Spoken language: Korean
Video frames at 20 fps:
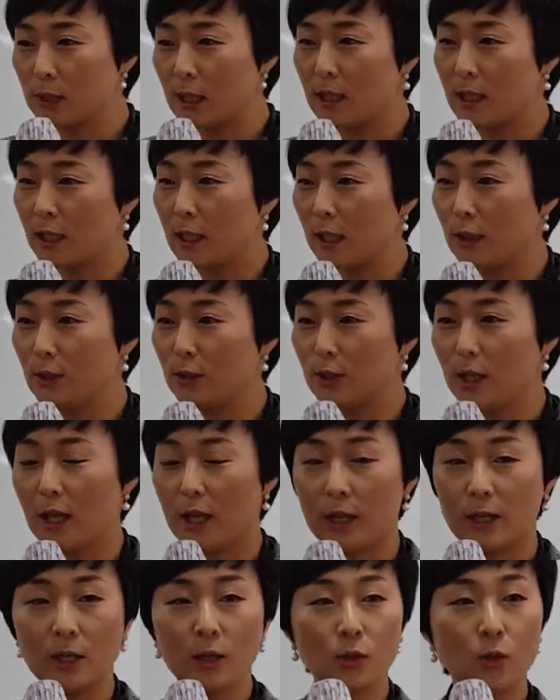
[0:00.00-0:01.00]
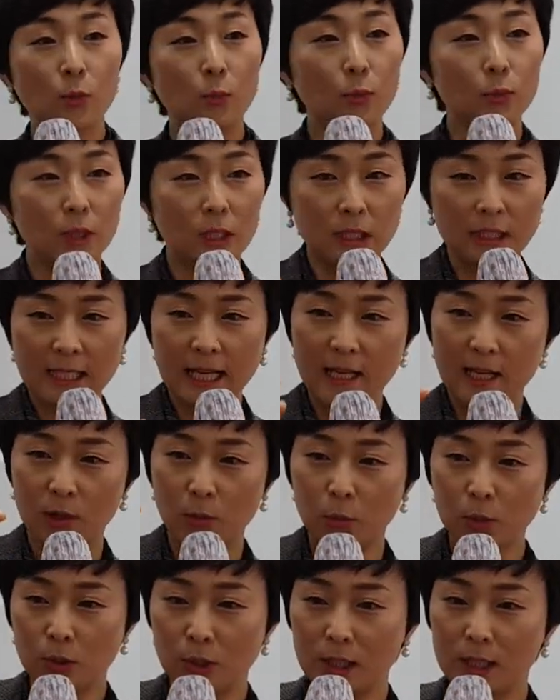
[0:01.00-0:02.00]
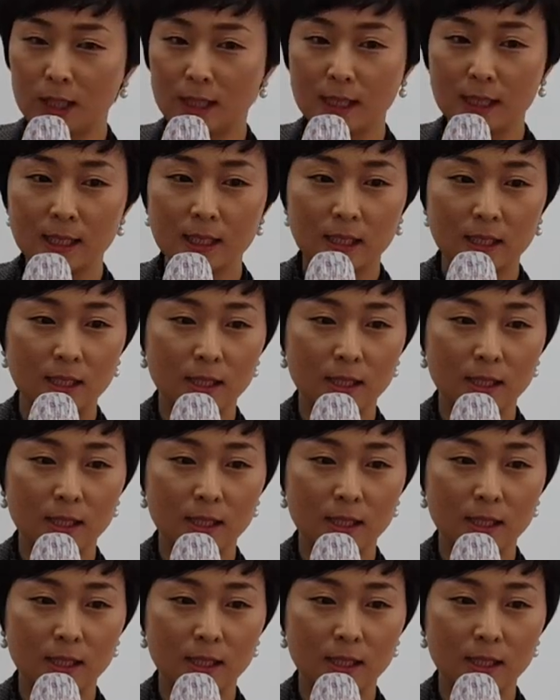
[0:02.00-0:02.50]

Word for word: 생각했는데 이번 제가 오늘